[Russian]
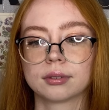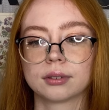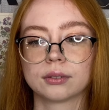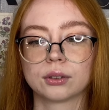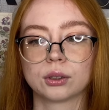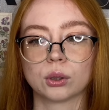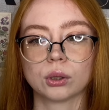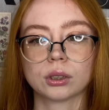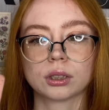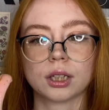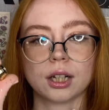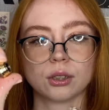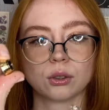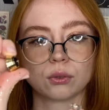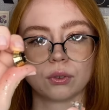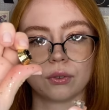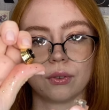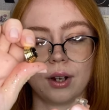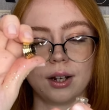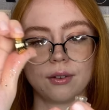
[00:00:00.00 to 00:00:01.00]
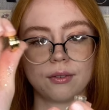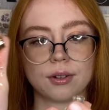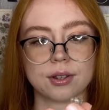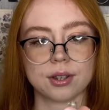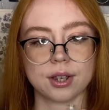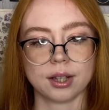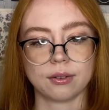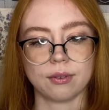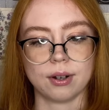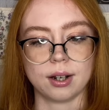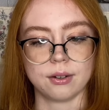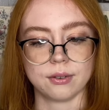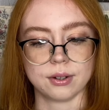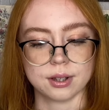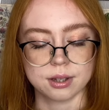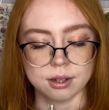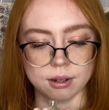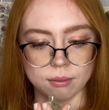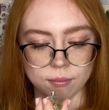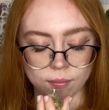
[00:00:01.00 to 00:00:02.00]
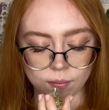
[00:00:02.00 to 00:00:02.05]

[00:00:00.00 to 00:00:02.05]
Все сразу вываливается, отваливается.